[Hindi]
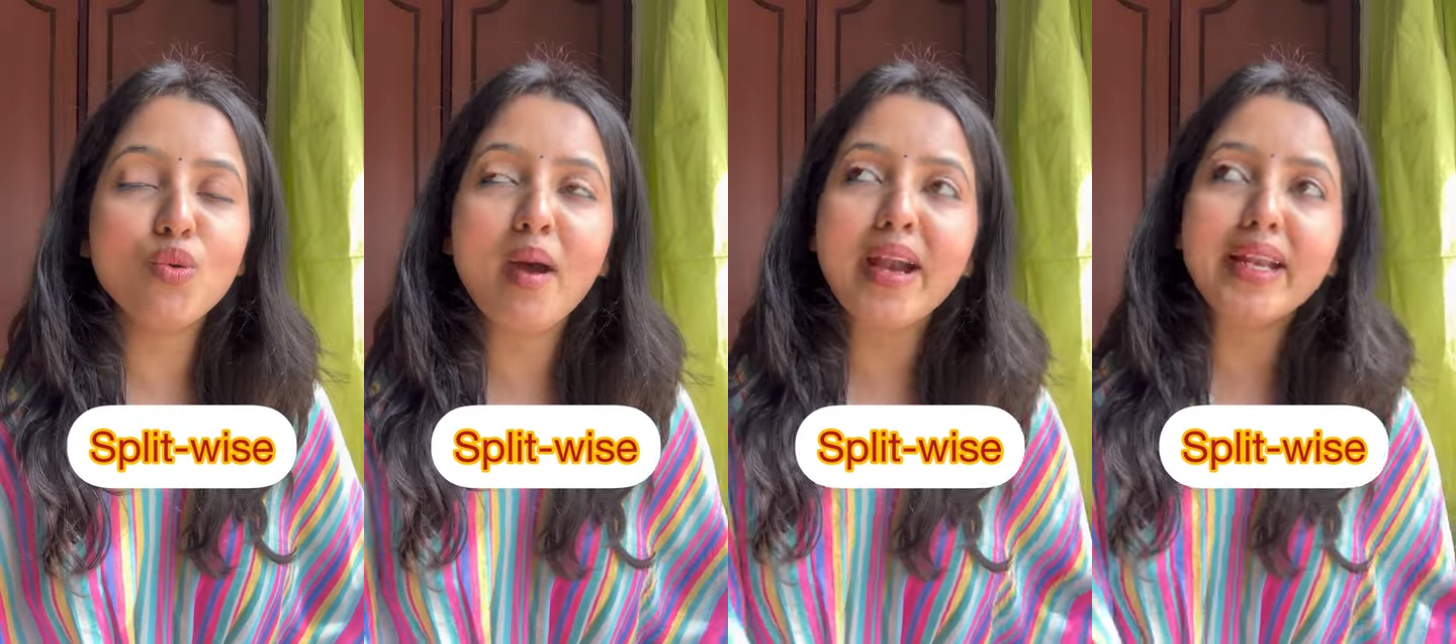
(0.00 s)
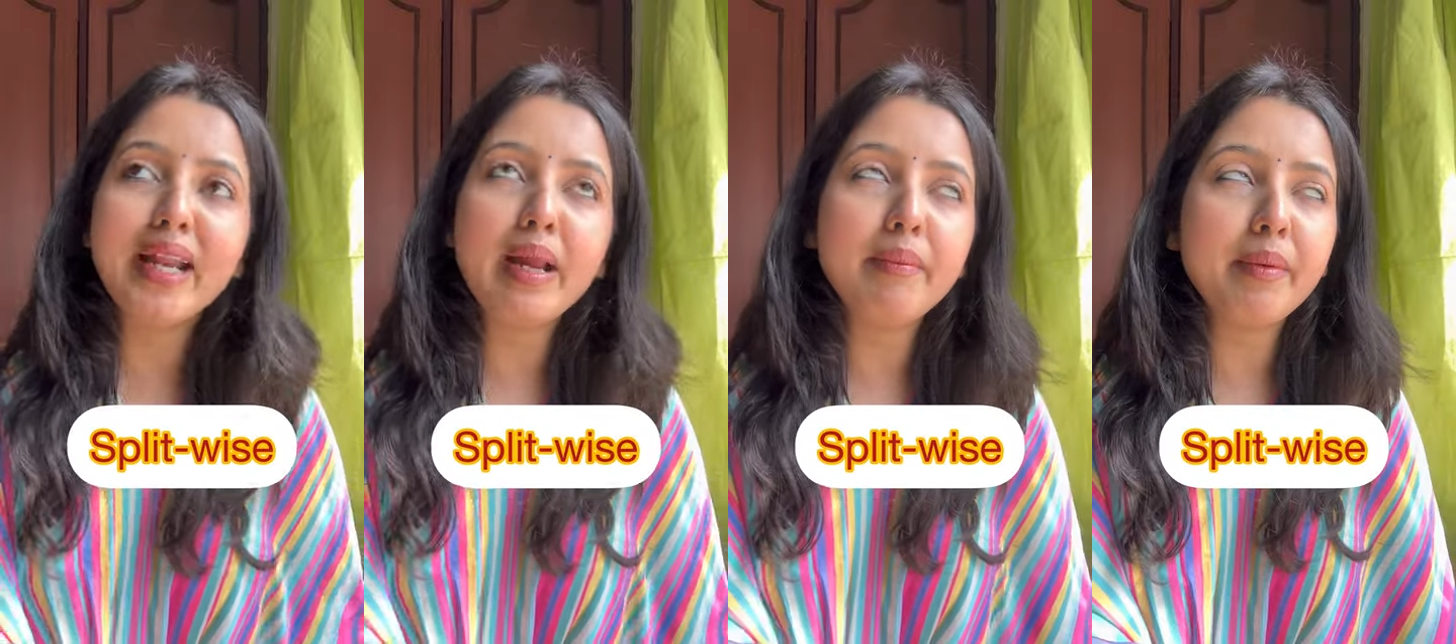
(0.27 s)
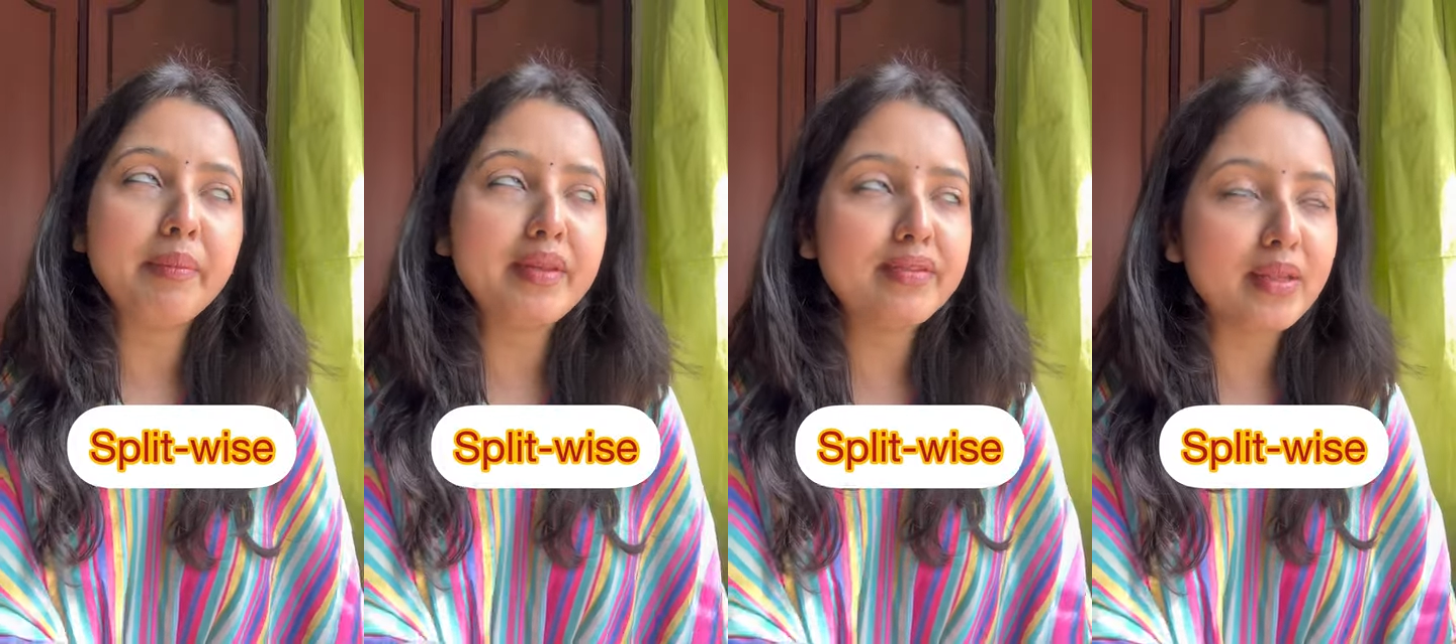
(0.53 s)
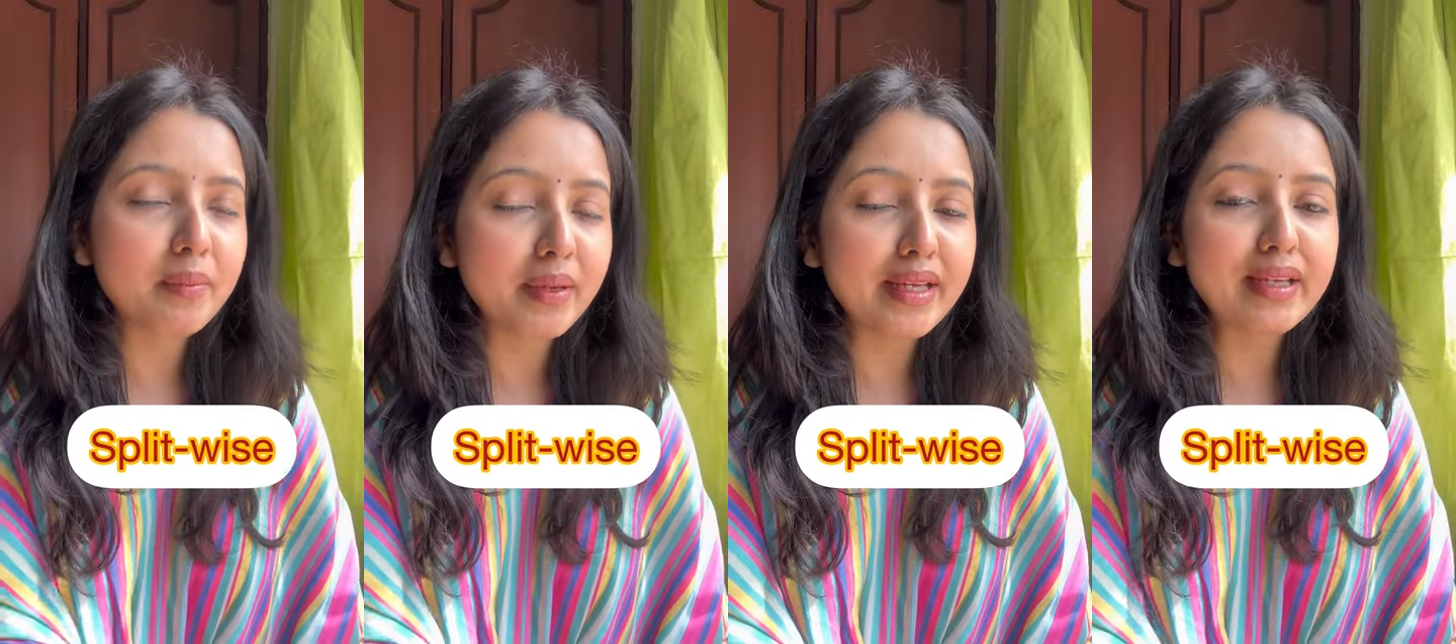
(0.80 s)
नो मैटर आप अपनी
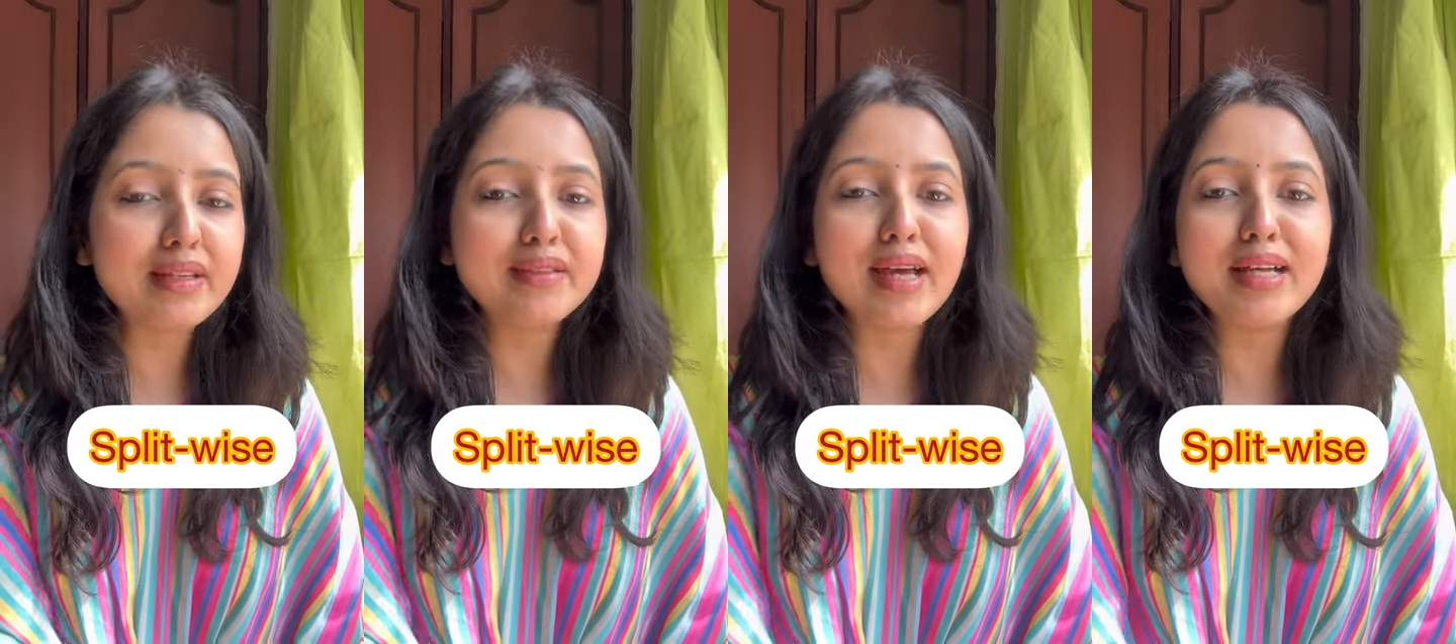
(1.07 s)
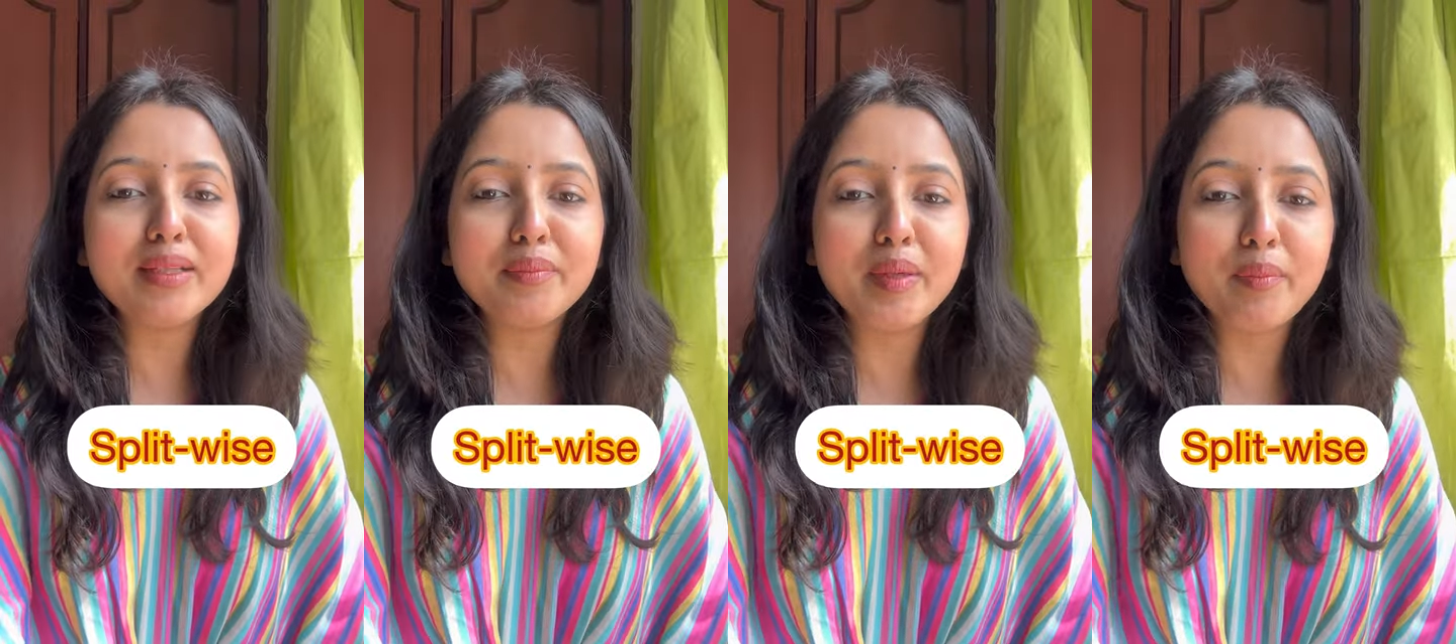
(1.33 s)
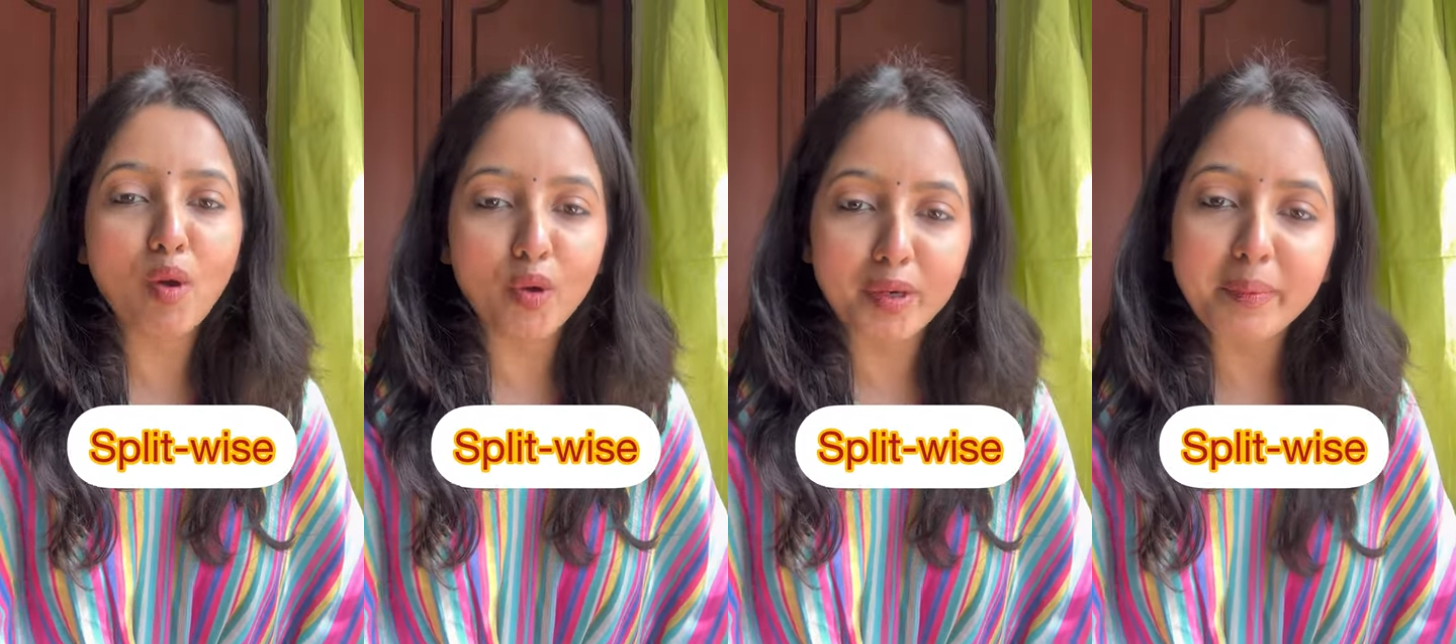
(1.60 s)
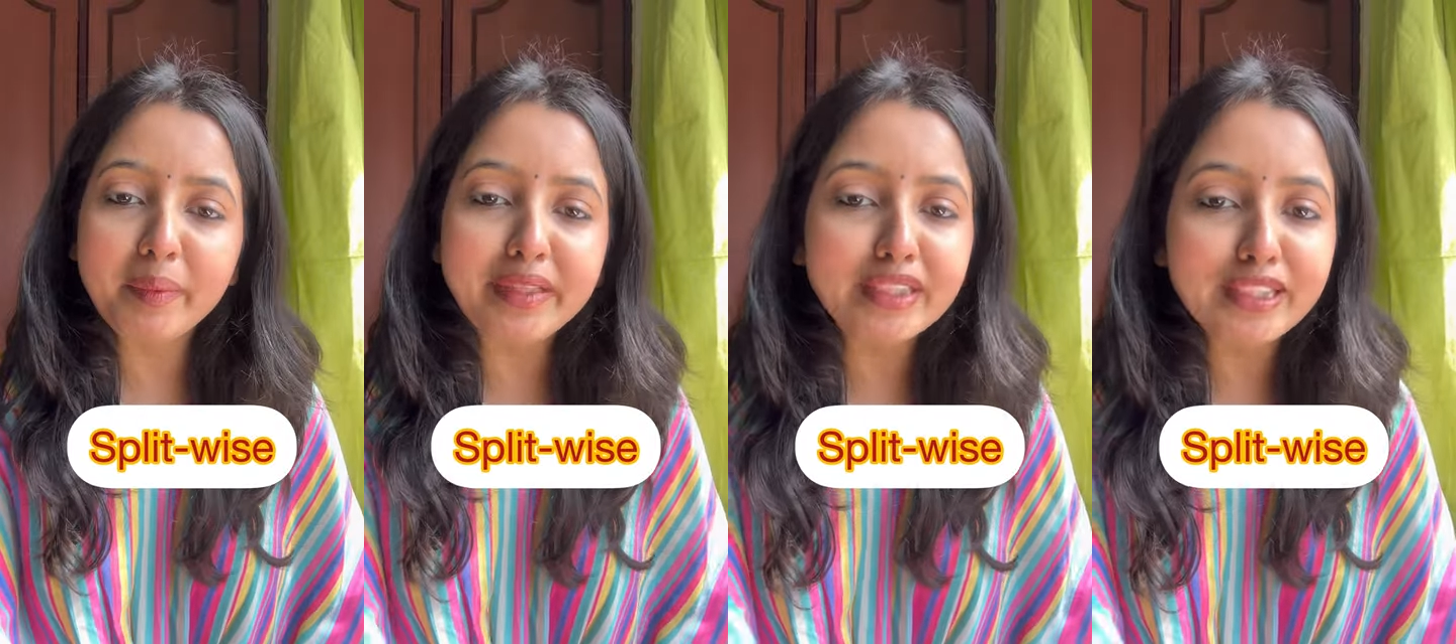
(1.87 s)
सिबलिंग के साथ अपनी
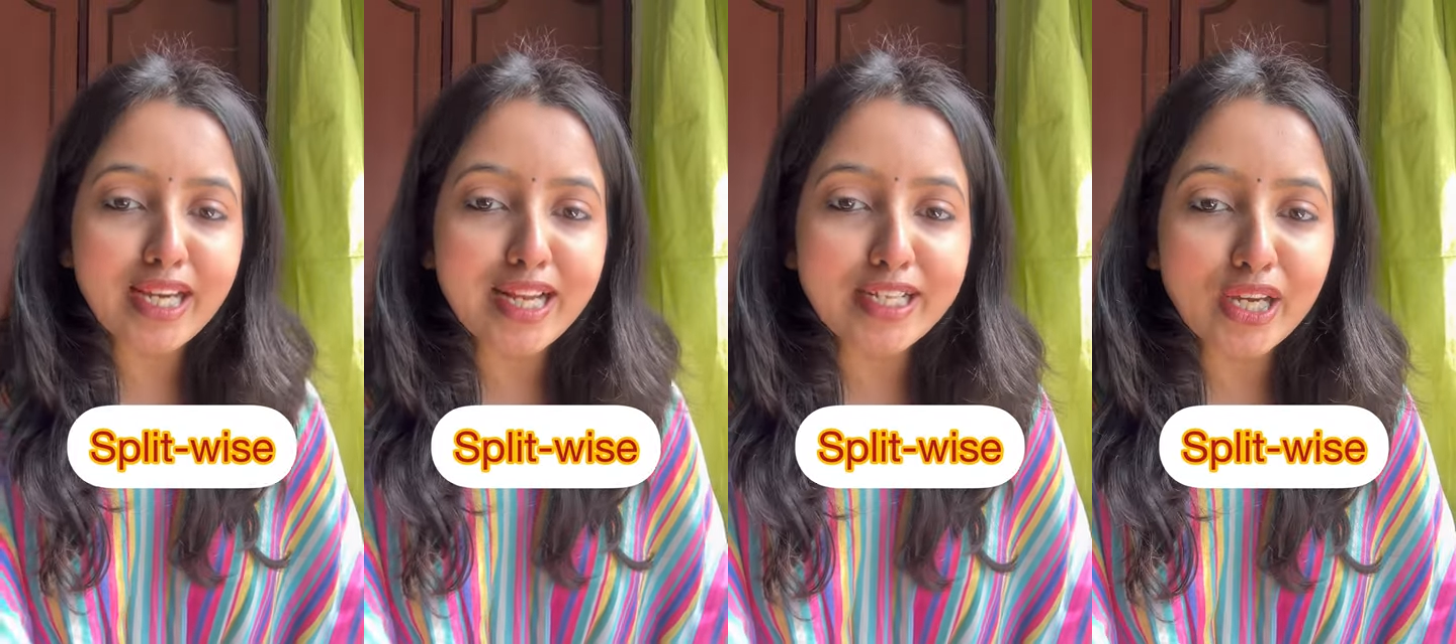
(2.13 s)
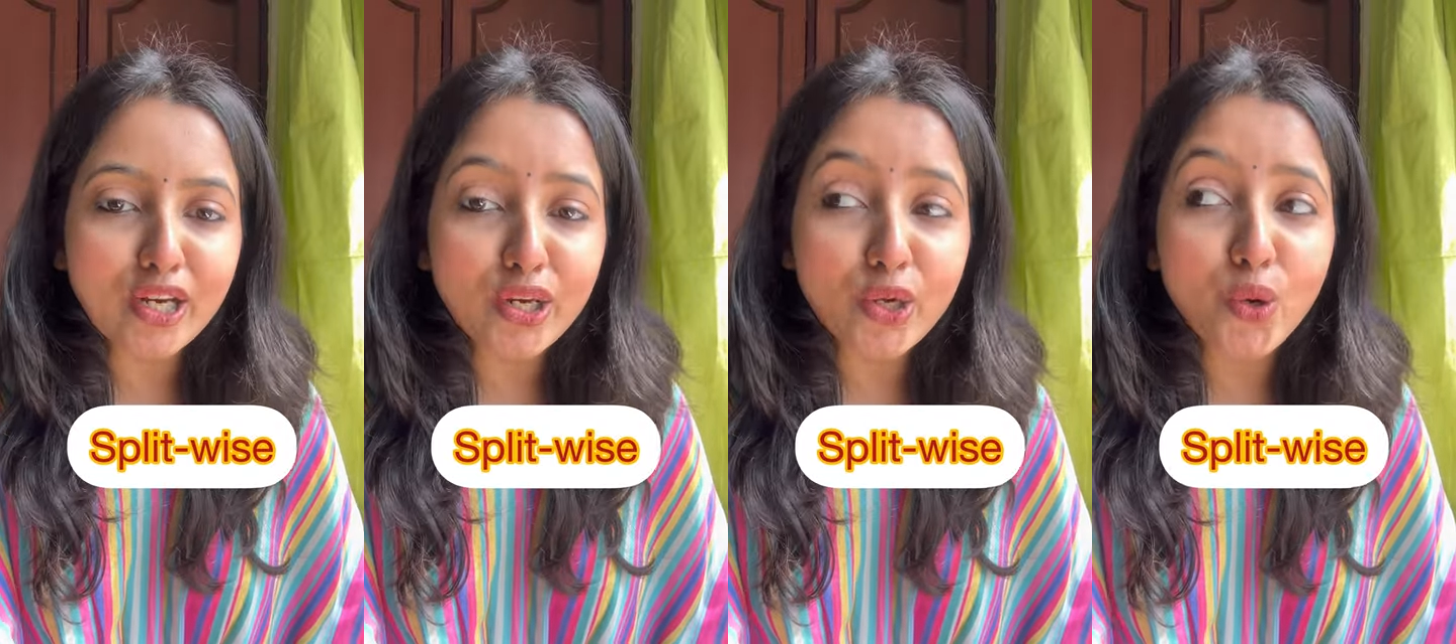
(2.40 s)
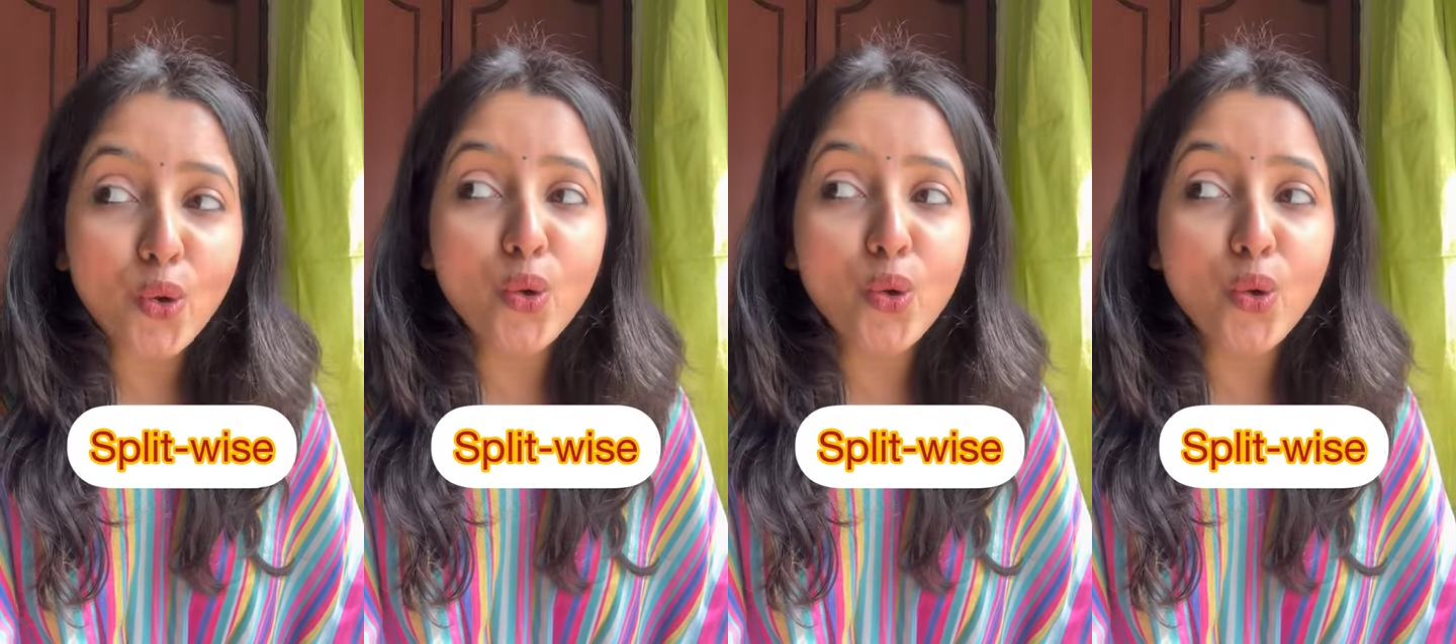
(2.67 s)
पॉकेट मनी शेयर कर रहे